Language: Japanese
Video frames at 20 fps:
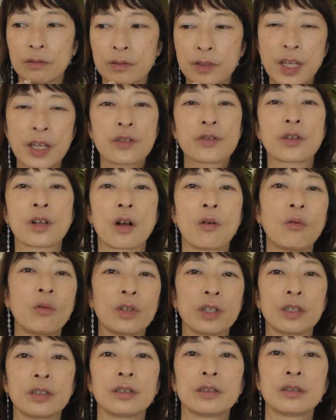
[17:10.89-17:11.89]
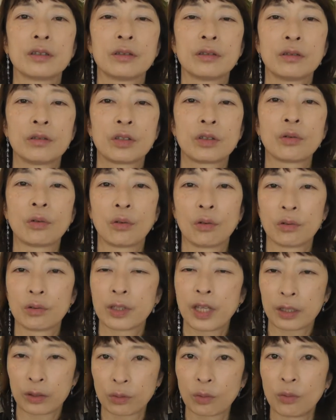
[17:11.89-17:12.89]
チャンスが多い人
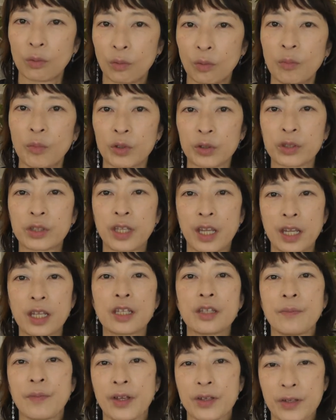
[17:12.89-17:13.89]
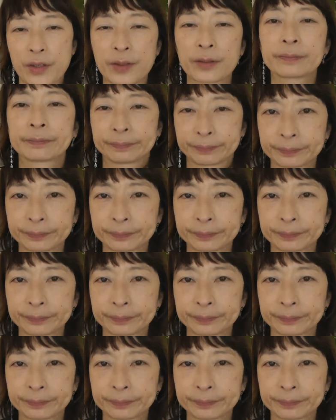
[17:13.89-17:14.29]
だと思っています。